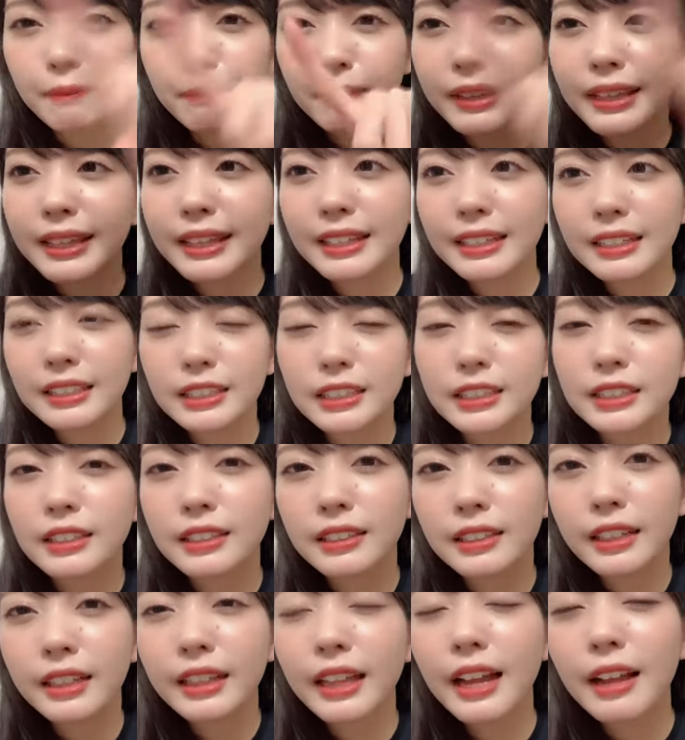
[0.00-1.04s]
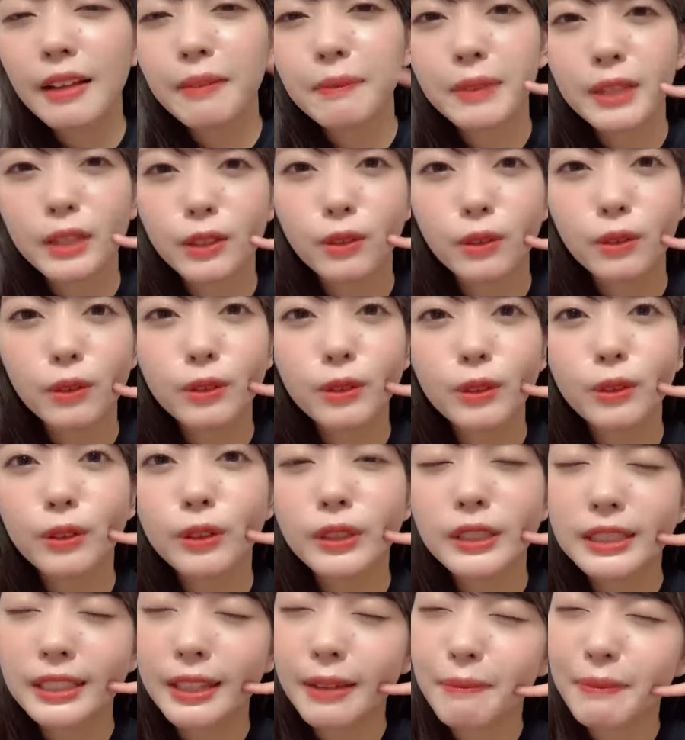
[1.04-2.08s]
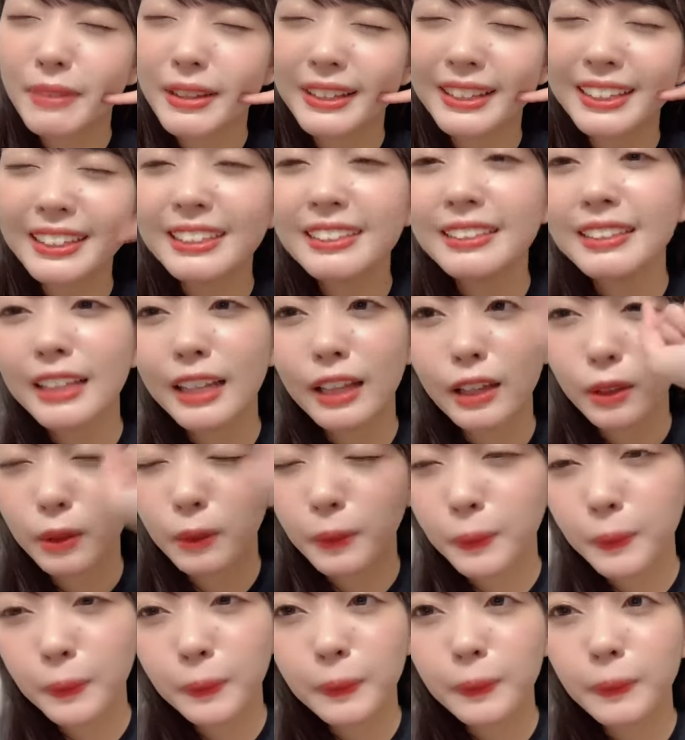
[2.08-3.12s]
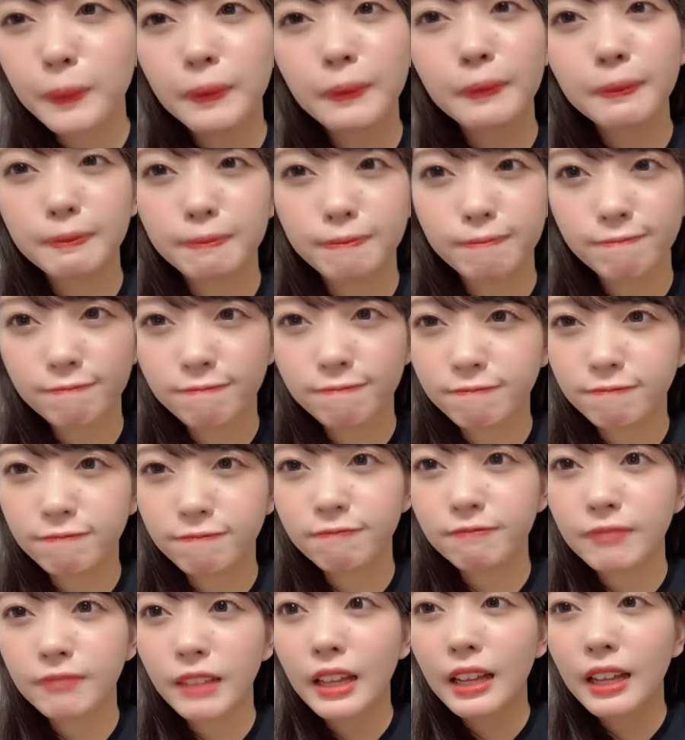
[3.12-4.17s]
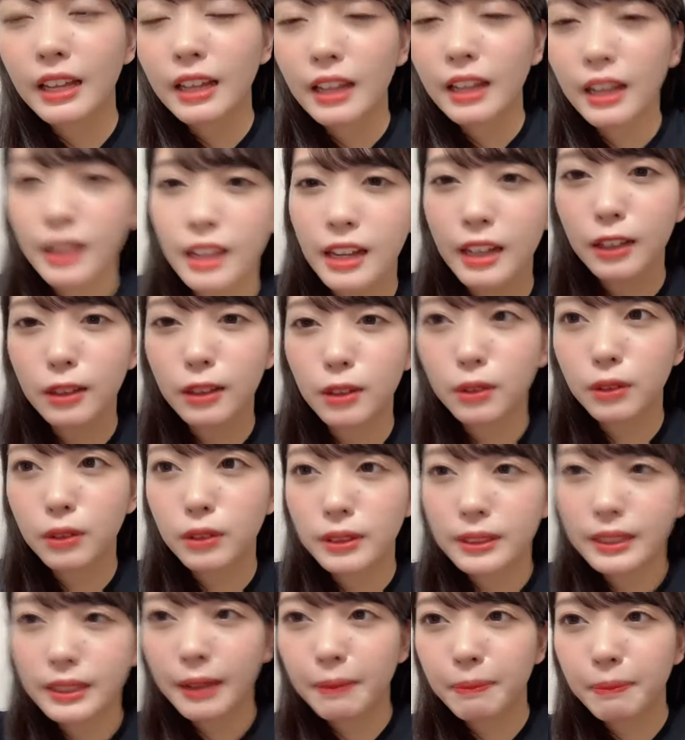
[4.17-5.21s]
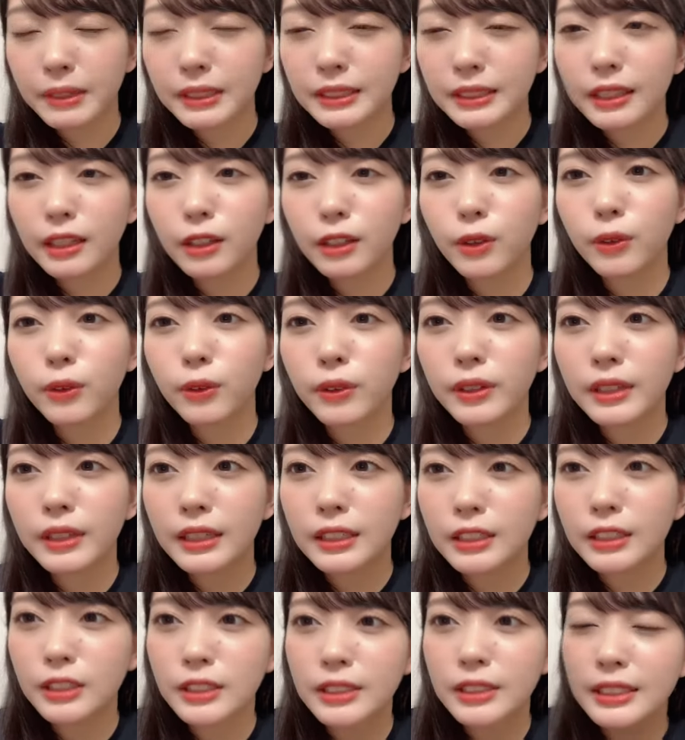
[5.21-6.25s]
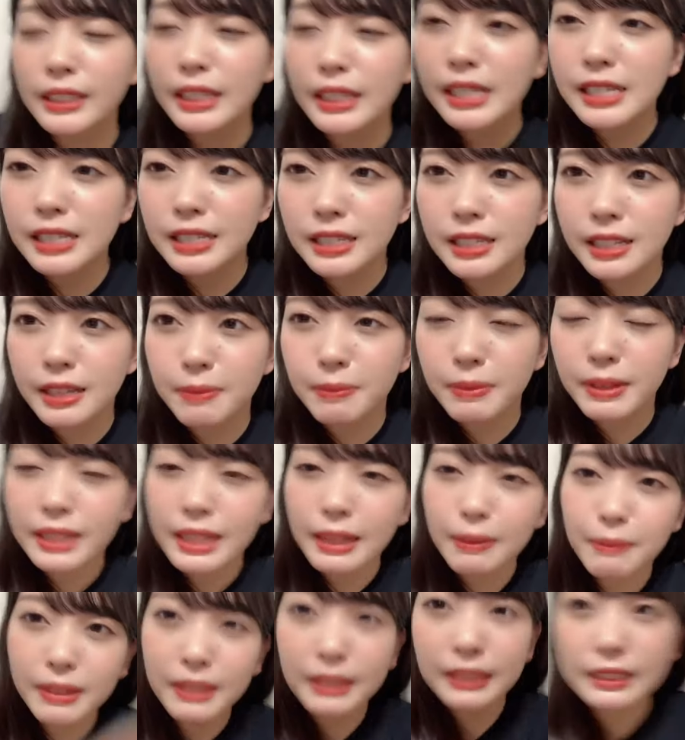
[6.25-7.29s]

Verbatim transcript: 見つけたみーのことしてみひんひーありがとうございました兵庫県出身石田みなみ